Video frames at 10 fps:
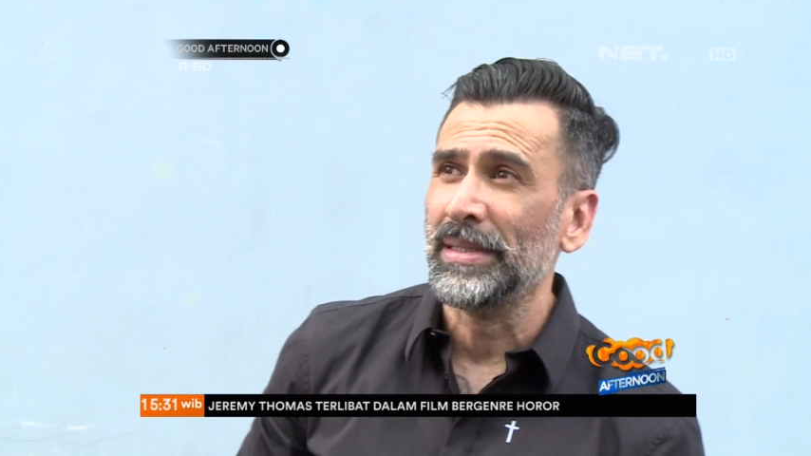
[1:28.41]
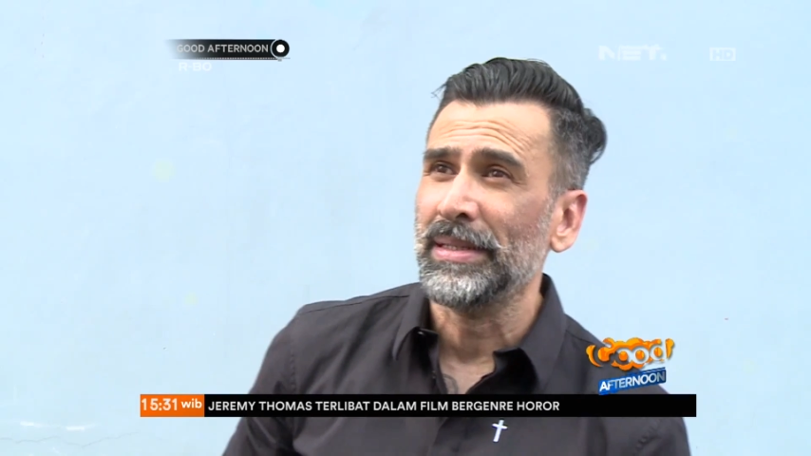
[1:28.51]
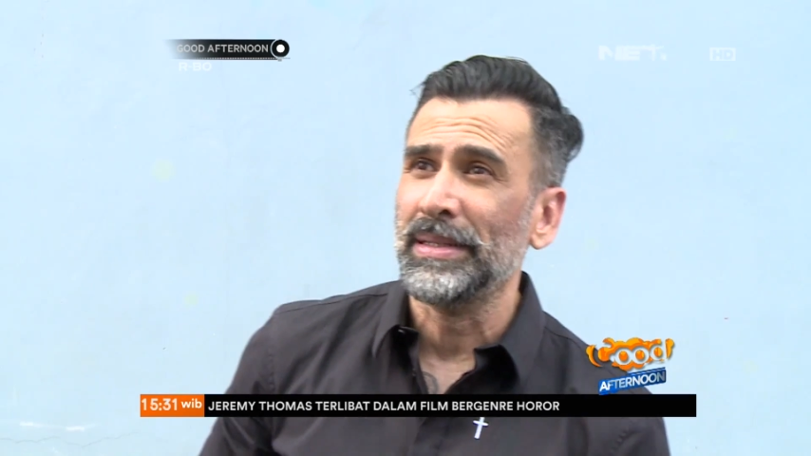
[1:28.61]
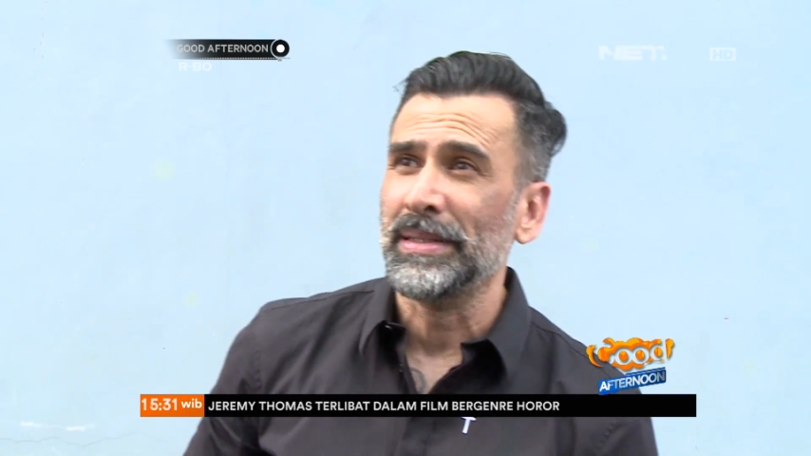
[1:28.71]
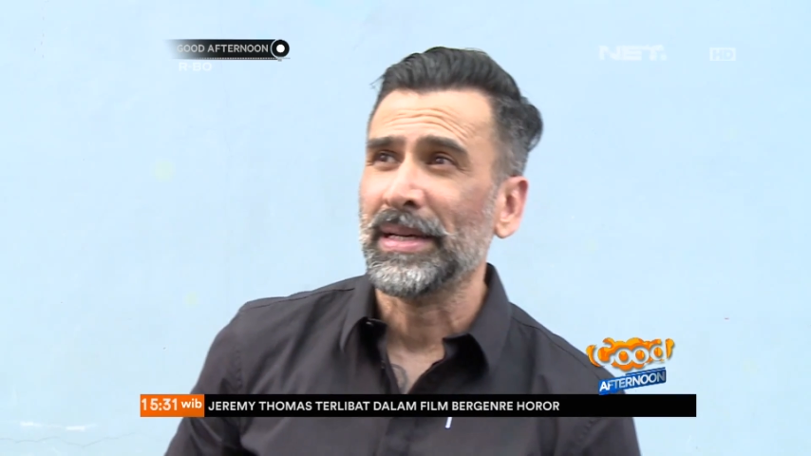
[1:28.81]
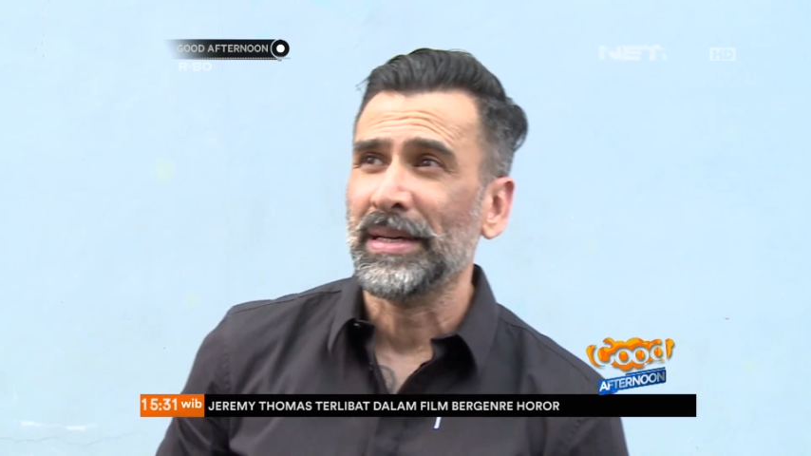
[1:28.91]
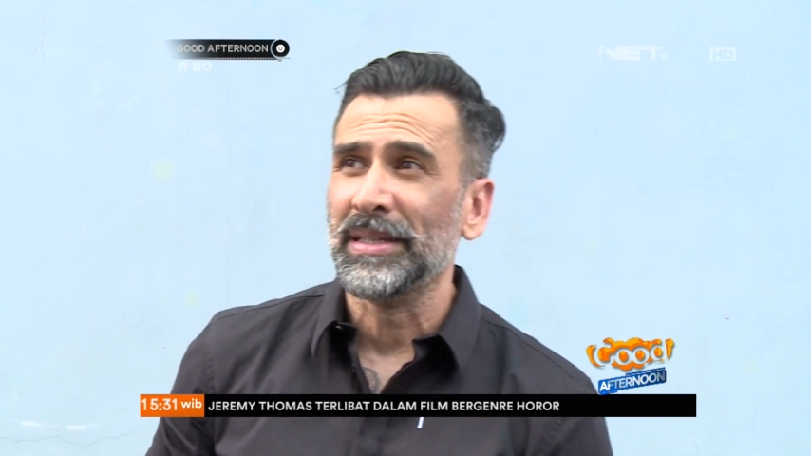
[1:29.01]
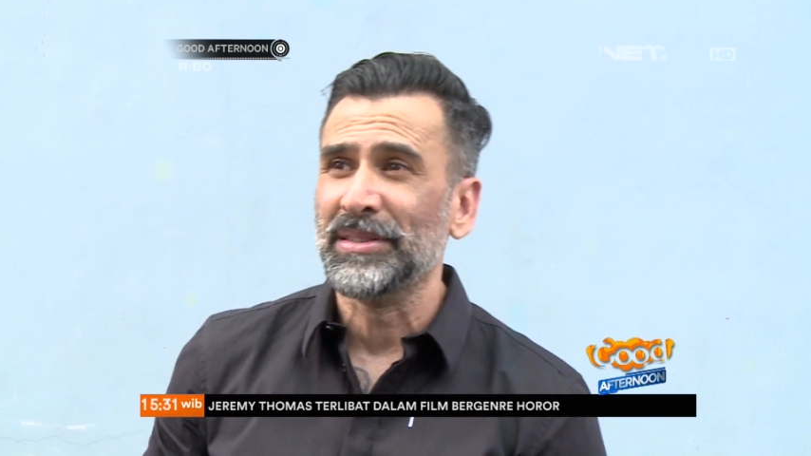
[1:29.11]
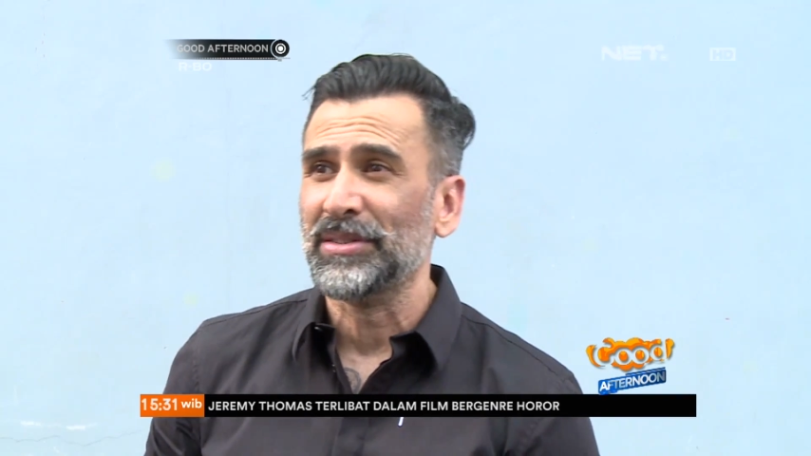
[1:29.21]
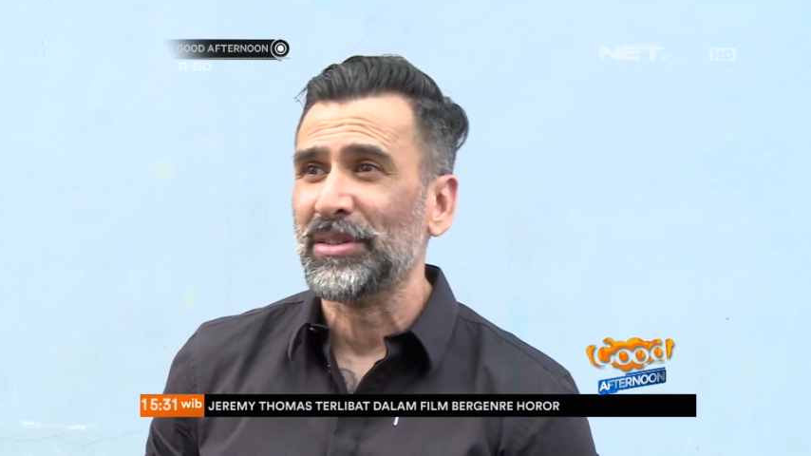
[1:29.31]
eh,
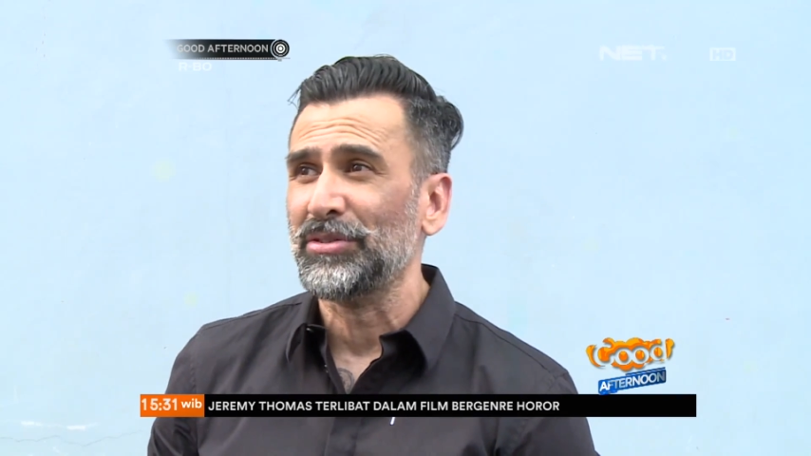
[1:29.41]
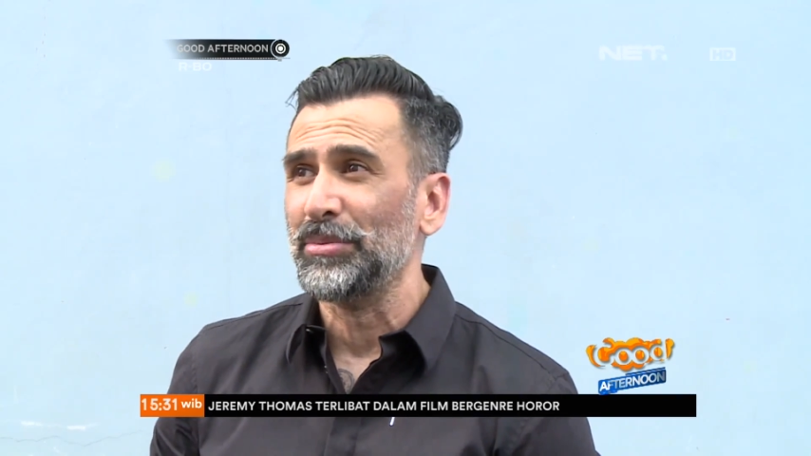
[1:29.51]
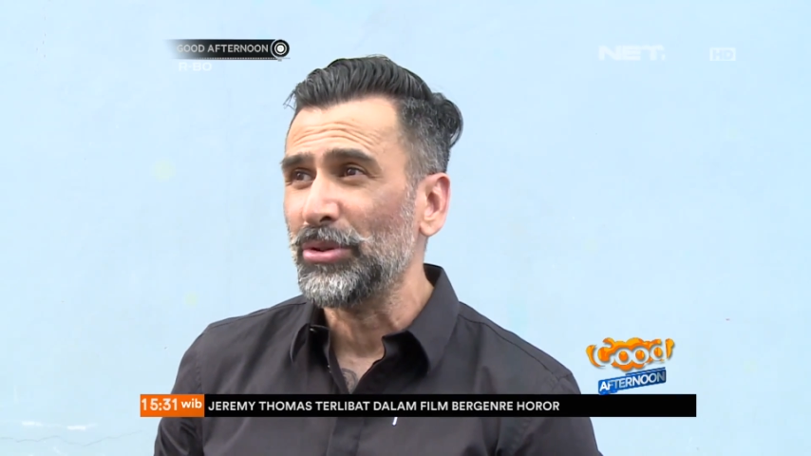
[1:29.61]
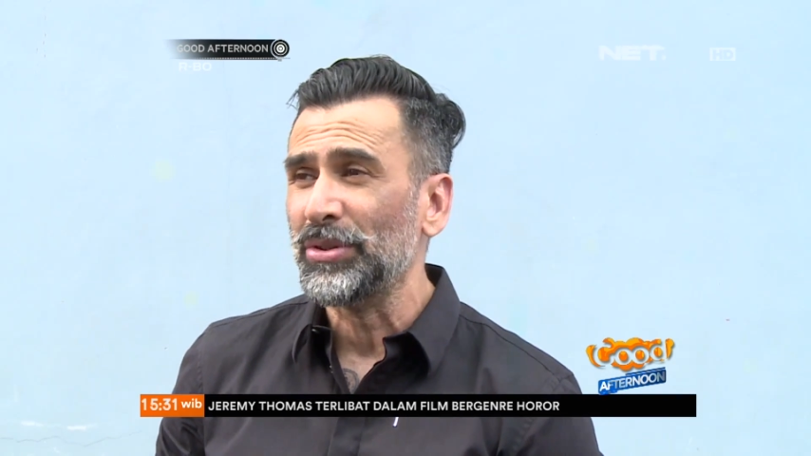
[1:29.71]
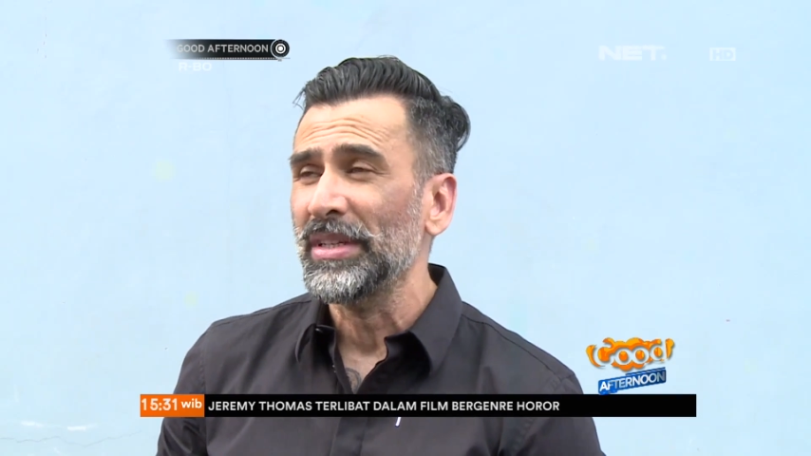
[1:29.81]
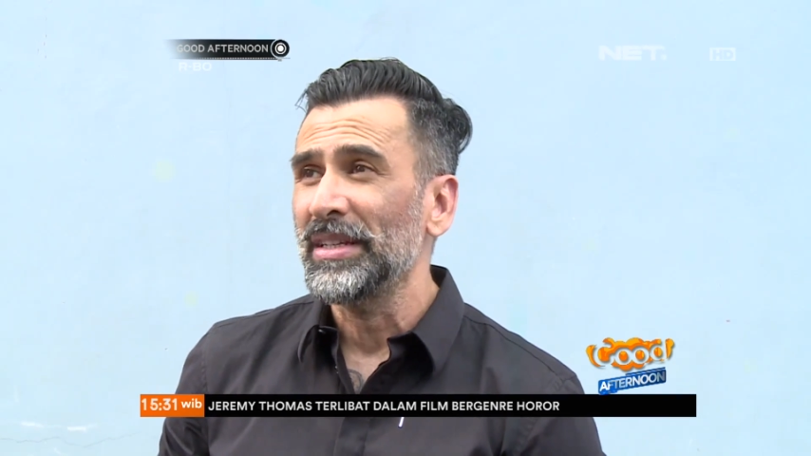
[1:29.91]
karakter tersebut